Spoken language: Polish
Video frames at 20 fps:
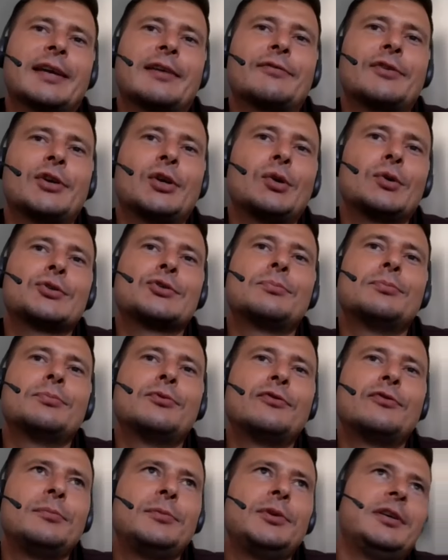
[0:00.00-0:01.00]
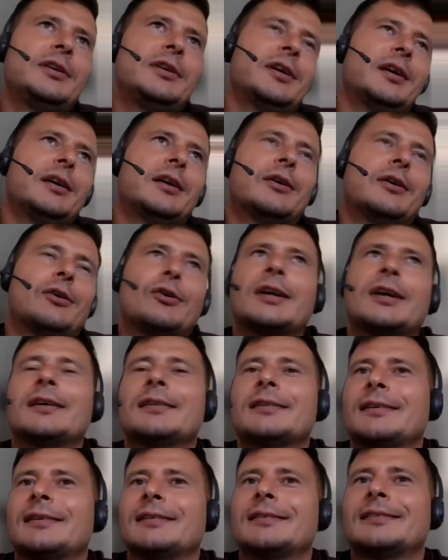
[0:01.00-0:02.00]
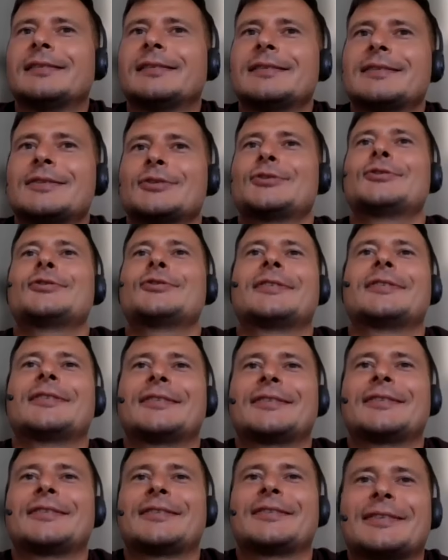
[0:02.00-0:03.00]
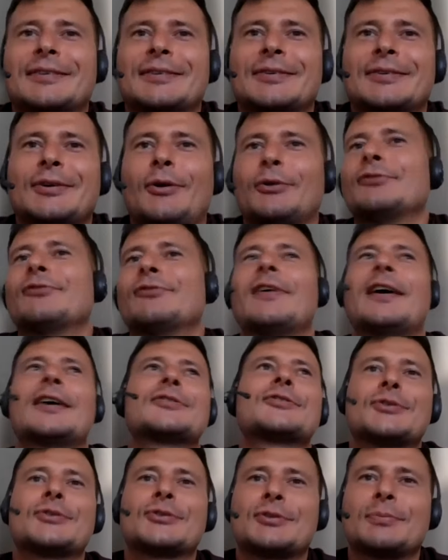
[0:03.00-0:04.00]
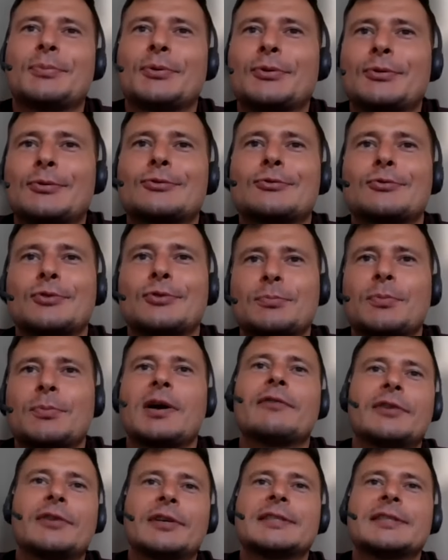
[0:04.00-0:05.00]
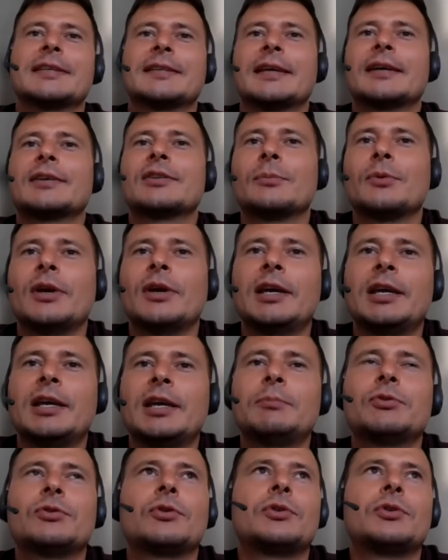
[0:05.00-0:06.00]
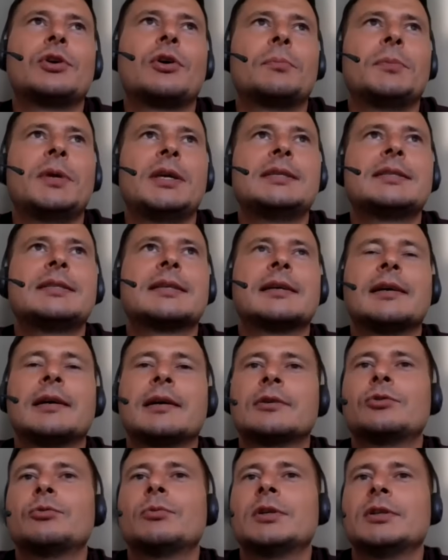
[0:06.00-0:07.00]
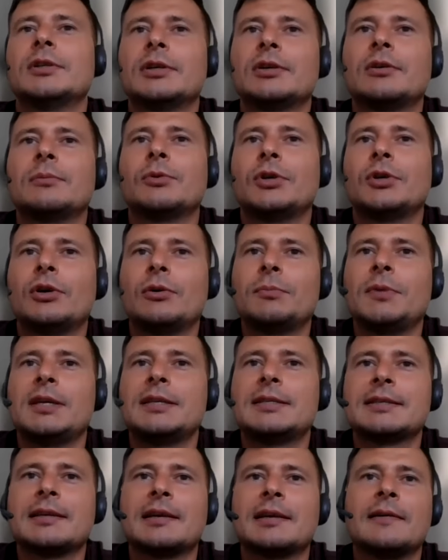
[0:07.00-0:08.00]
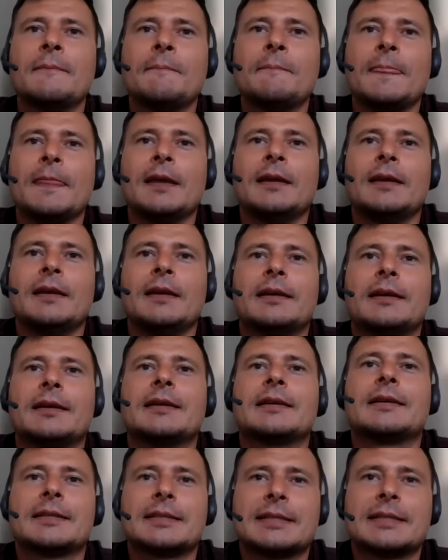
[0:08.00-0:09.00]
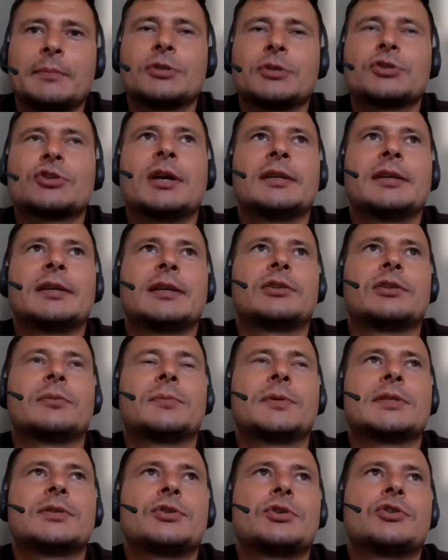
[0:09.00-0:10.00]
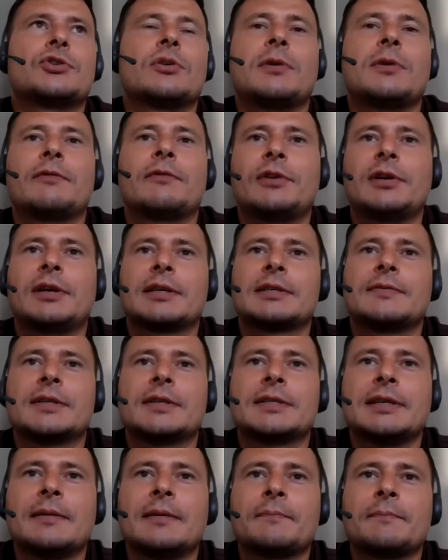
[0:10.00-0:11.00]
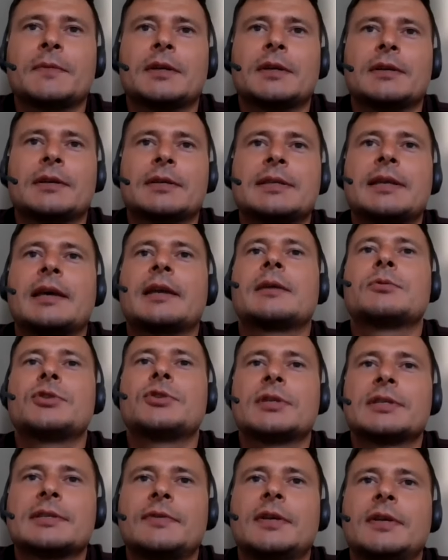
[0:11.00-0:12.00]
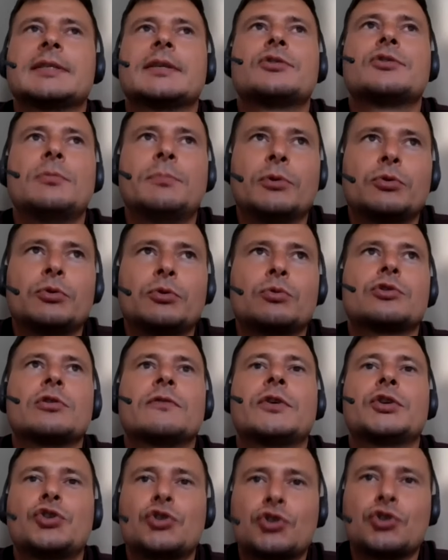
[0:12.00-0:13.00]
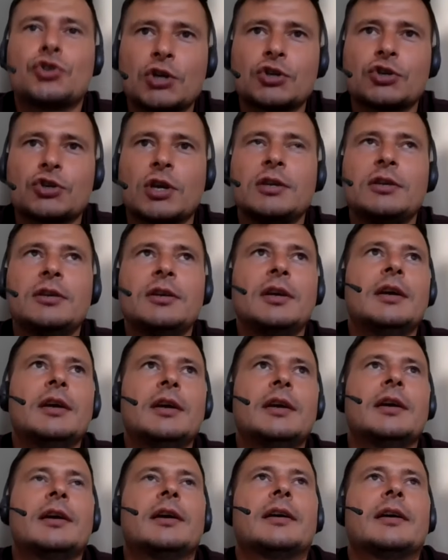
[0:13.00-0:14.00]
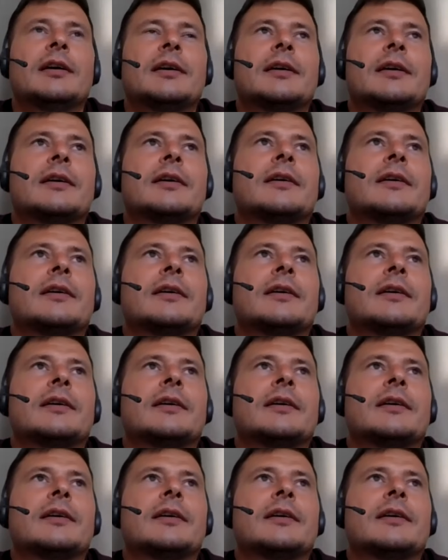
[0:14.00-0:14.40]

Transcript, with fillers: Wiele osób mówi mi o ranę, ale ty jesteś e, odważny, że podróżujesz po Afryce, tak? No bo Egipt to tylko miejsce aktualnego mojego miejsca e, zamieszkania, natomiast gdzieś tam Afrykę zwiedzam, e, staram się zwiedzać i podróżować szerzej. Mhm.